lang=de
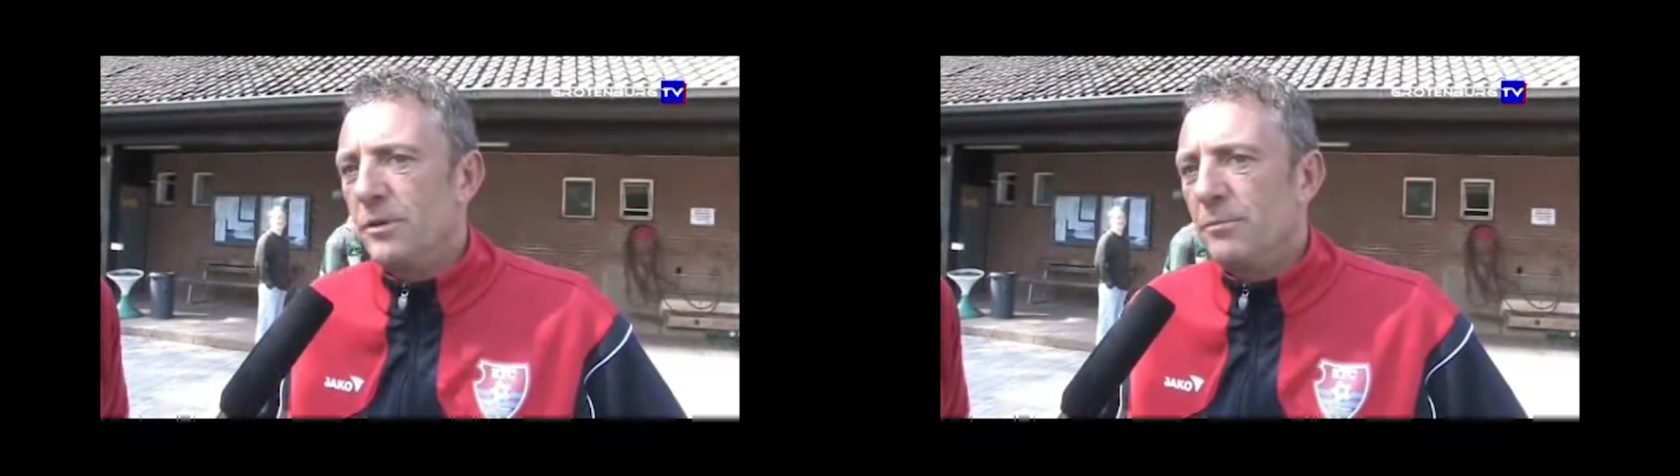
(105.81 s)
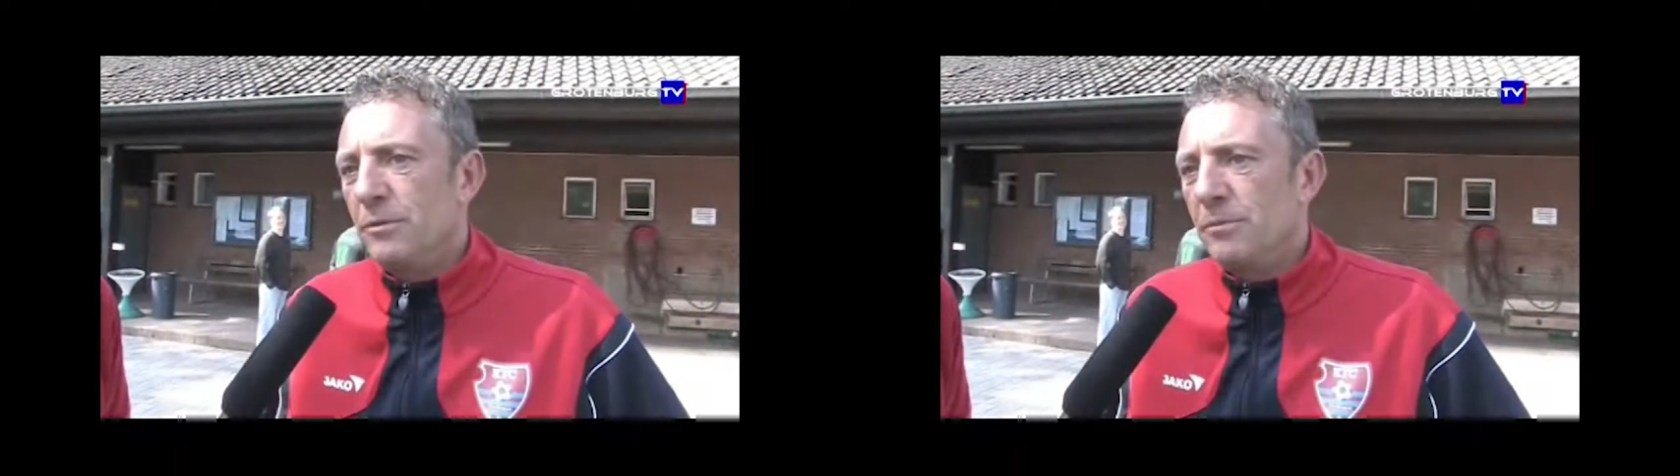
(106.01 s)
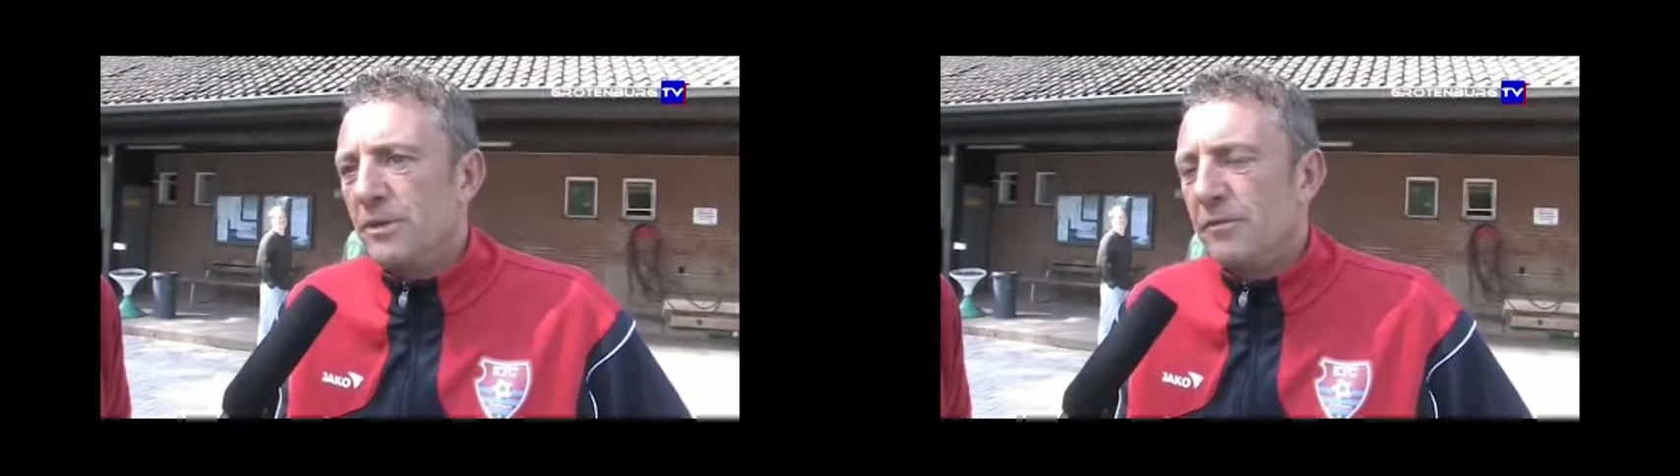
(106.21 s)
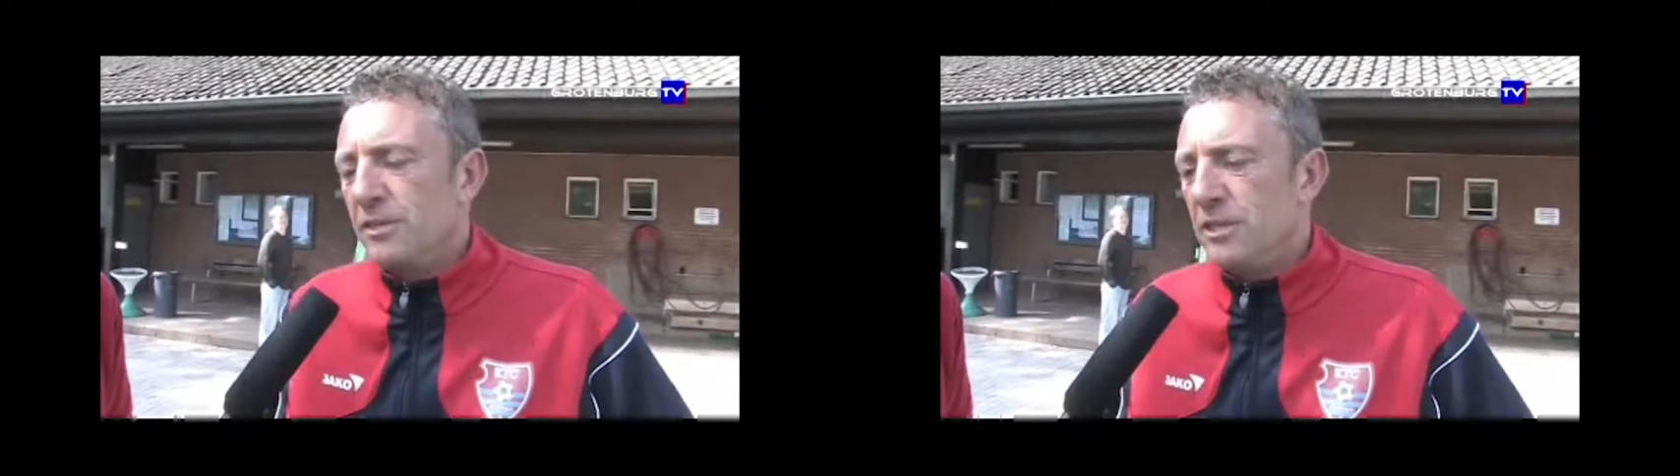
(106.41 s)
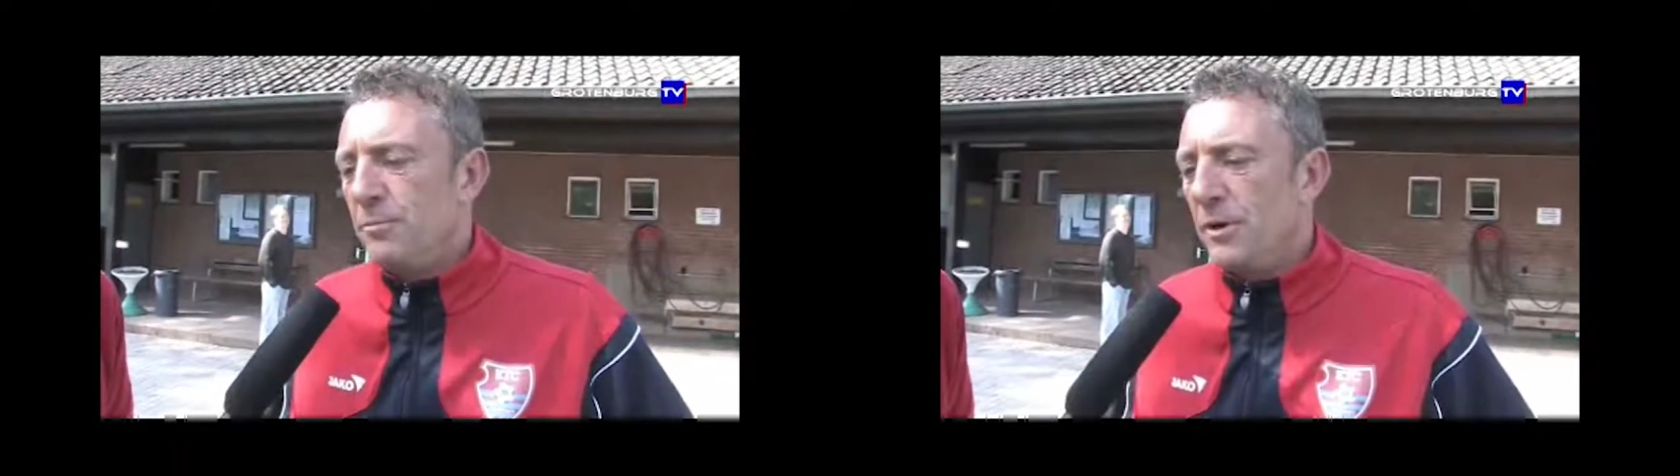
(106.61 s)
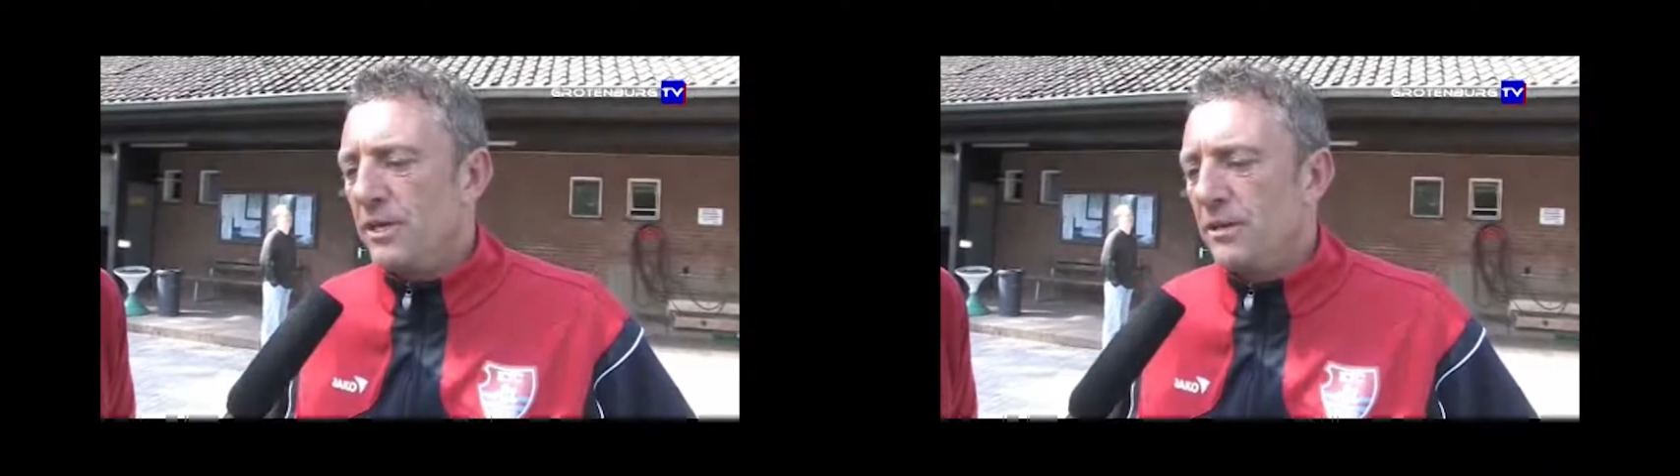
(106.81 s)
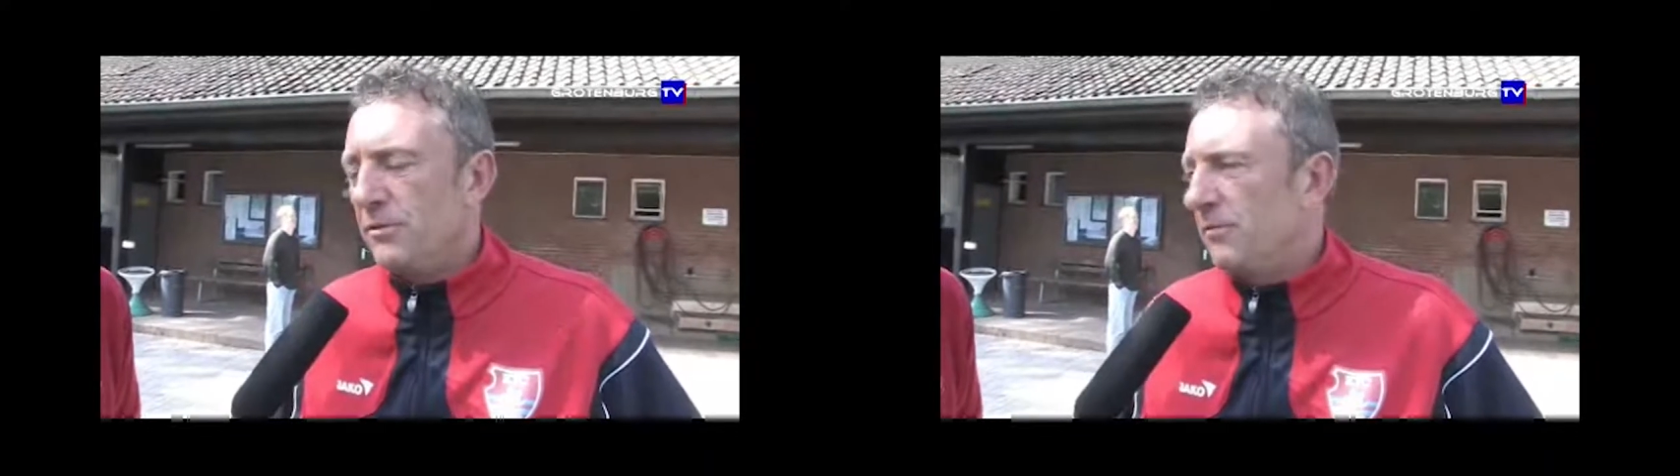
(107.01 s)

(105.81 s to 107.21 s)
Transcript: Im Defensivbereich haben